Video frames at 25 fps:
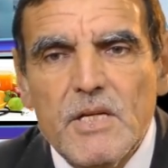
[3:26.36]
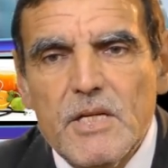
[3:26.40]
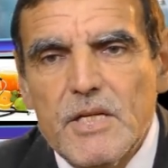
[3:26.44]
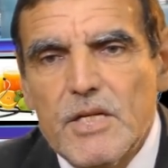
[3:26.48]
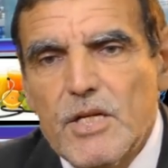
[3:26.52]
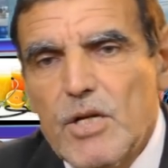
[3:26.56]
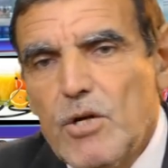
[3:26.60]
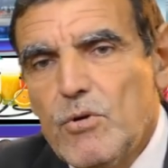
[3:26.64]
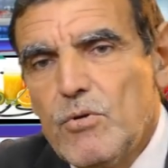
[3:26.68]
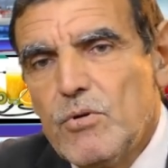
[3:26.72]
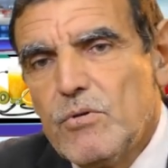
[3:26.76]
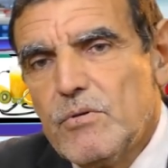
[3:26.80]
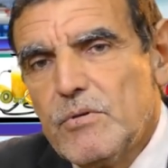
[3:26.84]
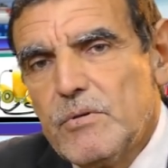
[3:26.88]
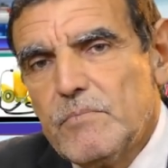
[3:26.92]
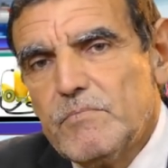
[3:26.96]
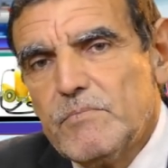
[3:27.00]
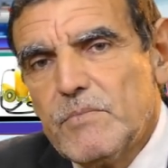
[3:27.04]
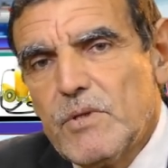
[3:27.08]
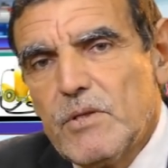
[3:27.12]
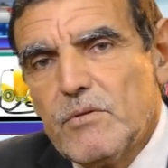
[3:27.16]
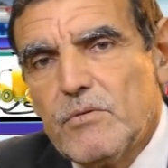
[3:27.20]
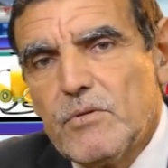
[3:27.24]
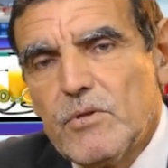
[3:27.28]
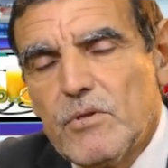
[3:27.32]
Et on,
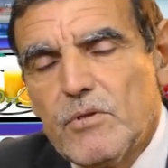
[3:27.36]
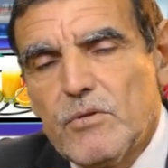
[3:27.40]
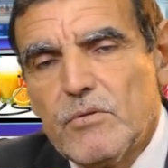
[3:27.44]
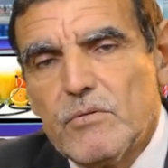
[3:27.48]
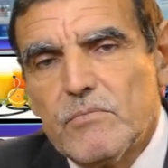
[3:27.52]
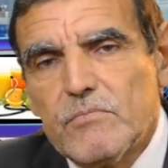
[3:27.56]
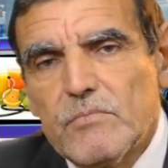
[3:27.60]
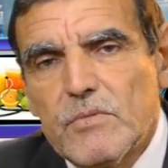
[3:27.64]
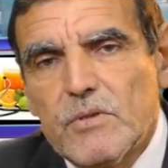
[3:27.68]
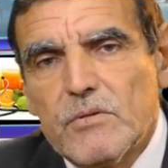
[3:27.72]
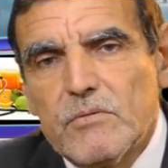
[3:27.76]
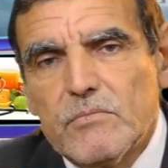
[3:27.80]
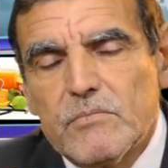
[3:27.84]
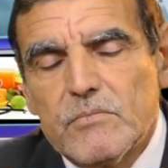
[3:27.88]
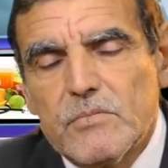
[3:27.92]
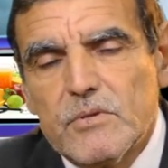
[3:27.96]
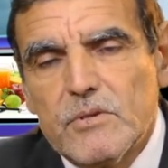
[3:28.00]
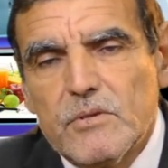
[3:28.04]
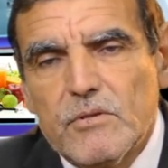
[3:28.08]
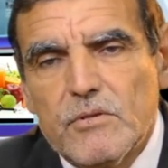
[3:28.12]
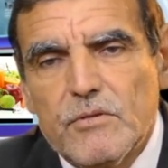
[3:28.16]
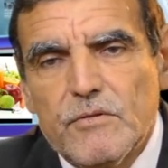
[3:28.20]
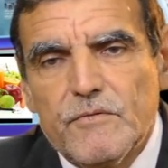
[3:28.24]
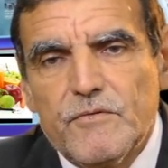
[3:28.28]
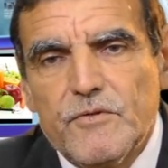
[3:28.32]

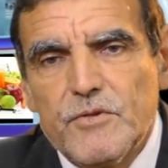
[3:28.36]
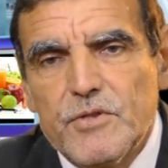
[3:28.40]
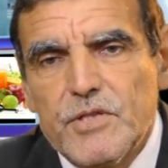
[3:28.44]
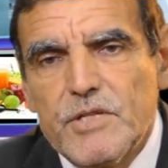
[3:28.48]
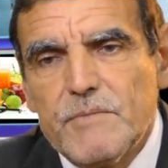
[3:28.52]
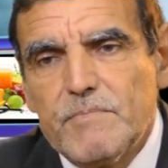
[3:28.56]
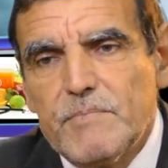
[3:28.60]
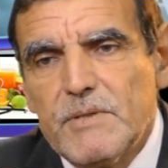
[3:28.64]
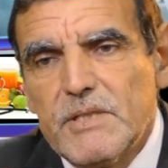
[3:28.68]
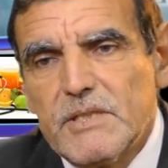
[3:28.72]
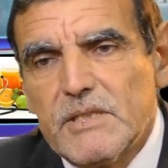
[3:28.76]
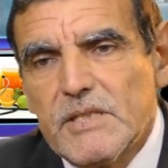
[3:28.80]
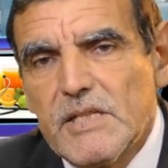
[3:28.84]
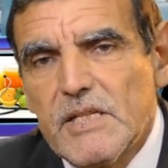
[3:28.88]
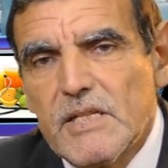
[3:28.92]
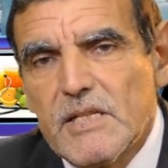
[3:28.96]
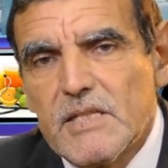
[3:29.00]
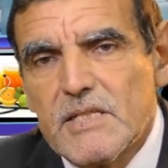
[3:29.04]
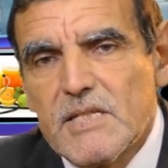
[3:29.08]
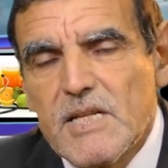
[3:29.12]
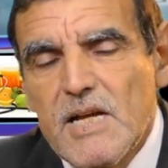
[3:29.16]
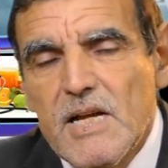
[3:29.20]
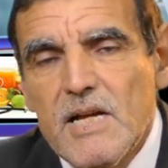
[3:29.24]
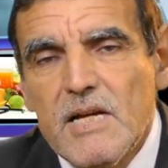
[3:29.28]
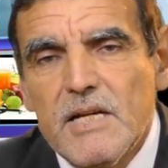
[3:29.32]
euh, faisait
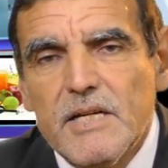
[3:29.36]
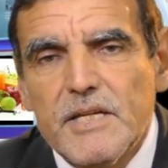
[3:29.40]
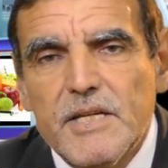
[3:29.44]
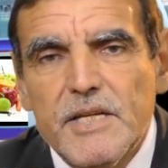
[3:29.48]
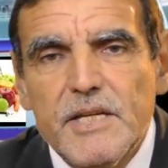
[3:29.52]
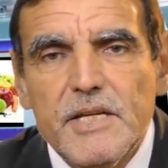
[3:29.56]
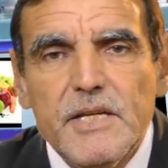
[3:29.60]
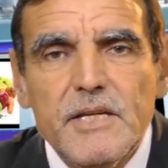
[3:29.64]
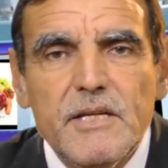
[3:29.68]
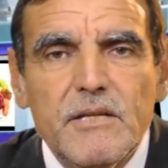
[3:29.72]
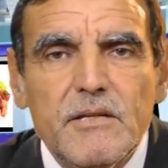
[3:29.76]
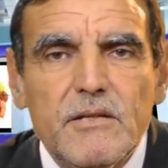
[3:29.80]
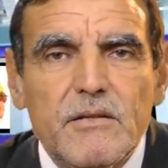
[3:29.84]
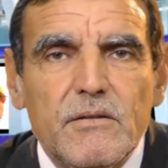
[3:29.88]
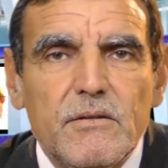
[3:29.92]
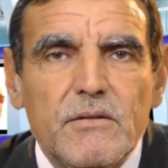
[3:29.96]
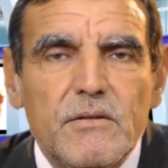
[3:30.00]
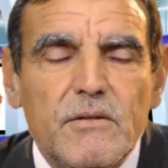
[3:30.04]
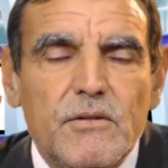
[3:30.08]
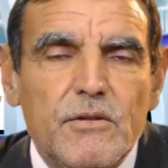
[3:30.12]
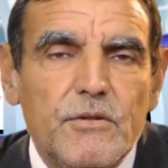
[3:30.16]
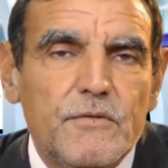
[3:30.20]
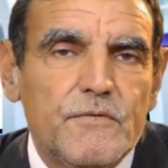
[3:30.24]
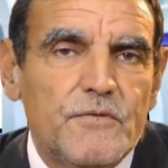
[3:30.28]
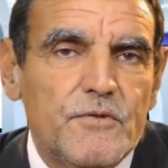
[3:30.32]
pétrir ça et
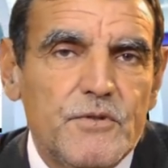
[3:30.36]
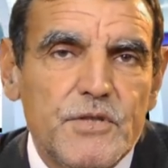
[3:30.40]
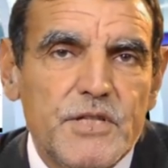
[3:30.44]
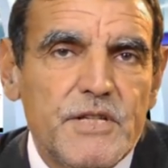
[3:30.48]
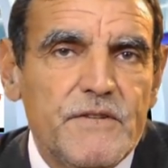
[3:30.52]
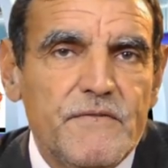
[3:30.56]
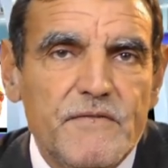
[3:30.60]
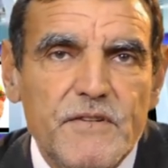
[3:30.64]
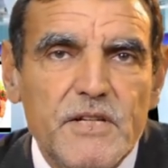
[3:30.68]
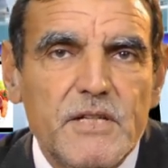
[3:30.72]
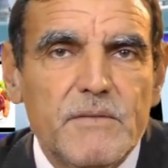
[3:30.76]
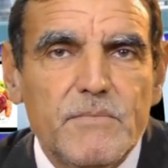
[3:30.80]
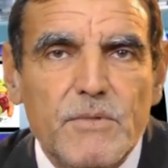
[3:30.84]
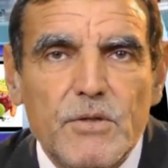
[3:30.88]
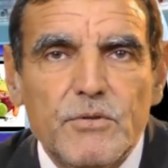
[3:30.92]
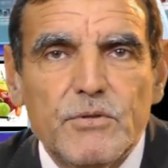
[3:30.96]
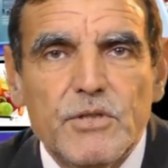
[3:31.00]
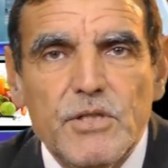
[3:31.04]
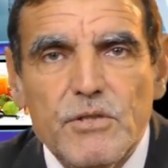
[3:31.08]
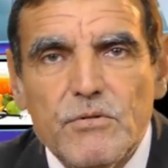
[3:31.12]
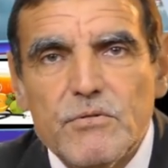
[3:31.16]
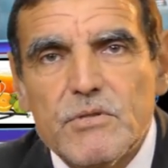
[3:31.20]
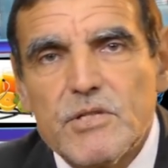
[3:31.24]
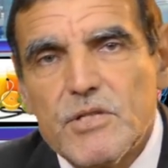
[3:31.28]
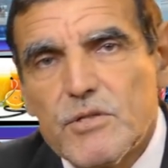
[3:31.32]
on faisait
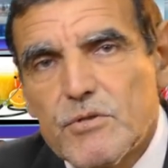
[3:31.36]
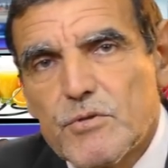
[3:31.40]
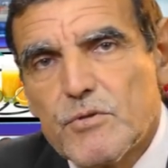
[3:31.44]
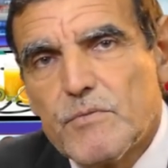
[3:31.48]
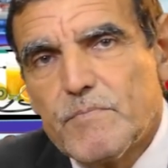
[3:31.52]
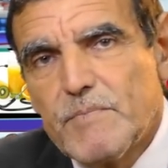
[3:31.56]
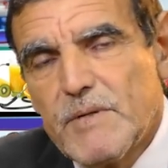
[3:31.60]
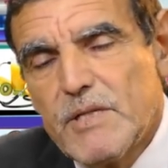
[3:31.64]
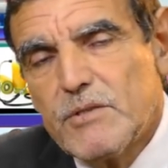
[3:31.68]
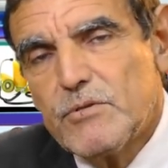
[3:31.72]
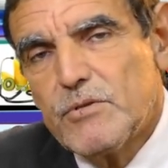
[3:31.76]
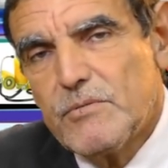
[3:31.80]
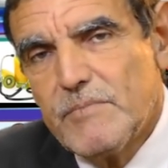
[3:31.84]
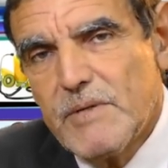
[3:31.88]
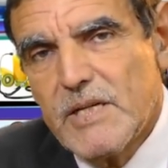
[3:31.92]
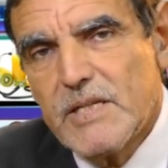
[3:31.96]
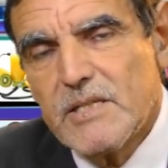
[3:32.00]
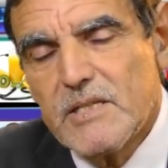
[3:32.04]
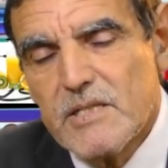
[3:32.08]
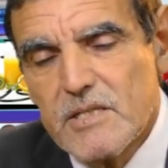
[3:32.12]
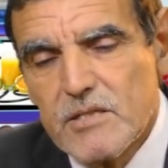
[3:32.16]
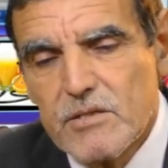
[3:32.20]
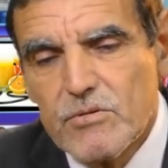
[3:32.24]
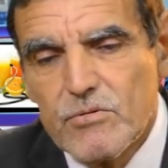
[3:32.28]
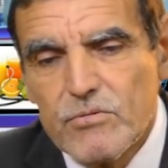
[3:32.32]
fermenter aussi ce pain de
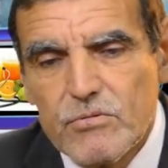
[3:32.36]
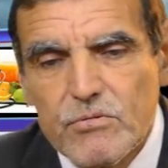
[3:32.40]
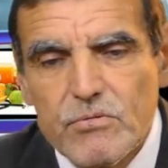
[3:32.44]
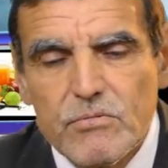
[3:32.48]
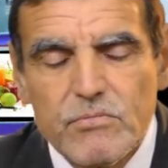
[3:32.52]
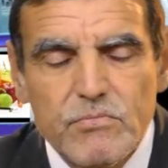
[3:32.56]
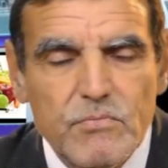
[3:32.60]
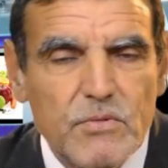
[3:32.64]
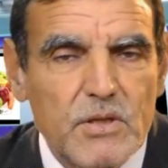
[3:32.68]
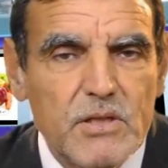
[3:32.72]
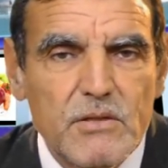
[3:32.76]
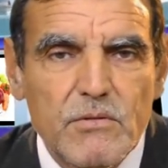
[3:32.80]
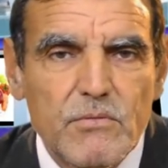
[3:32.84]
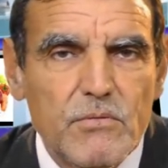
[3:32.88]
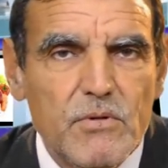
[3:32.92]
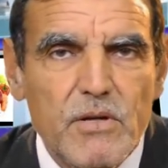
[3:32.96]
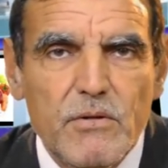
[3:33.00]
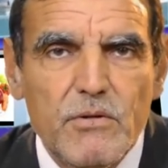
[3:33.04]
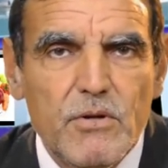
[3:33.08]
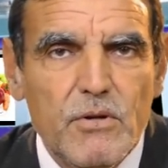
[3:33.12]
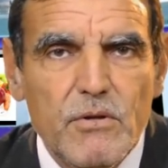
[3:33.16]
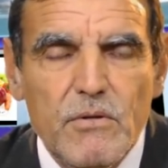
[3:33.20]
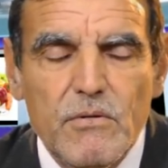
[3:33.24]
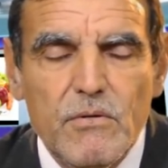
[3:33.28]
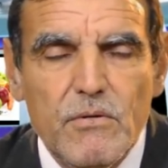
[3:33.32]
maïs, tout au moins
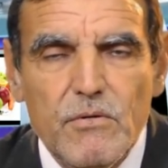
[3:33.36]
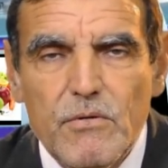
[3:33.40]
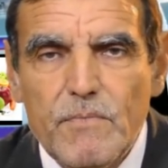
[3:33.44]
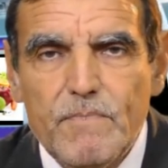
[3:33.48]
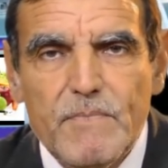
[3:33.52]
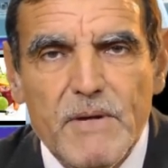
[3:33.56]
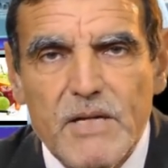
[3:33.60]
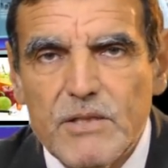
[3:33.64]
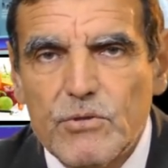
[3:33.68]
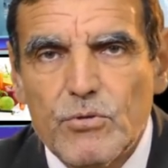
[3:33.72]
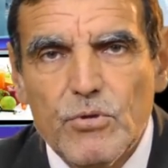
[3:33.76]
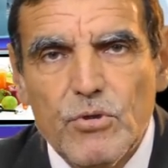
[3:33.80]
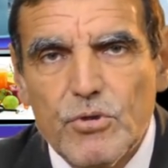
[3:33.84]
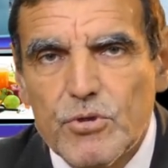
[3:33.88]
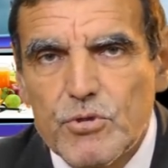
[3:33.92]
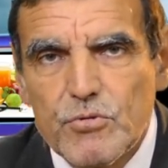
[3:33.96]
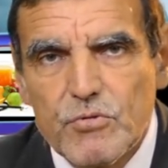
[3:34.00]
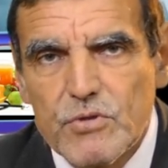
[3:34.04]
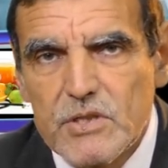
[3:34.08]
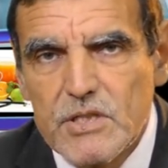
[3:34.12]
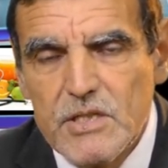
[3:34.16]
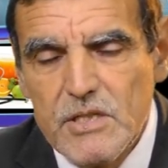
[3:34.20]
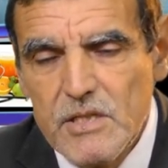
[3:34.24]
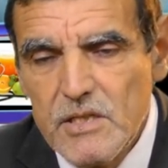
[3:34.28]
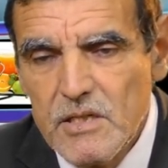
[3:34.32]
le, pain d'orge
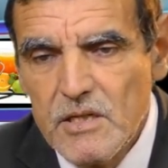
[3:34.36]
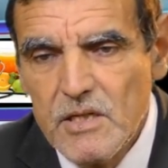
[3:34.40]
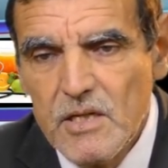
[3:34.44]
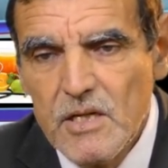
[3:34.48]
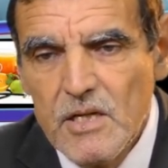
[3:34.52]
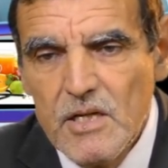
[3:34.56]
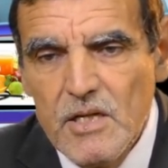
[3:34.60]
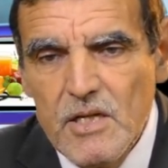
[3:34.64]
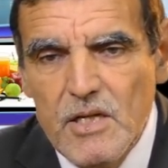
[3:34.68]
aussi.